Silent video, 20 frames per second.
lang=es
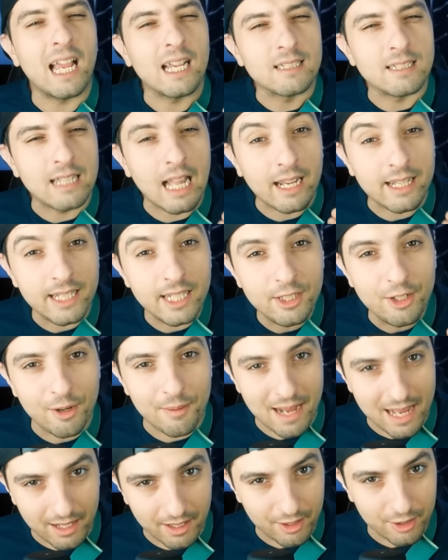hasta Quillo
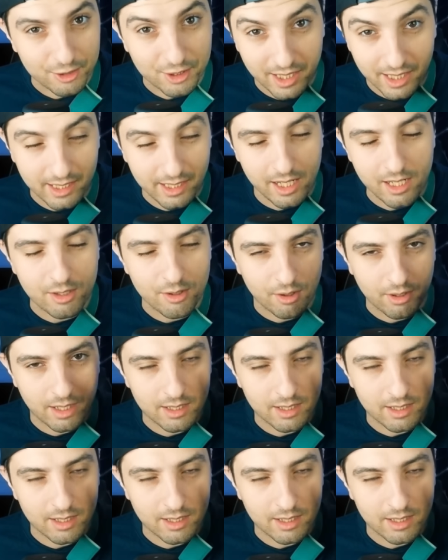Barrios, Quillito,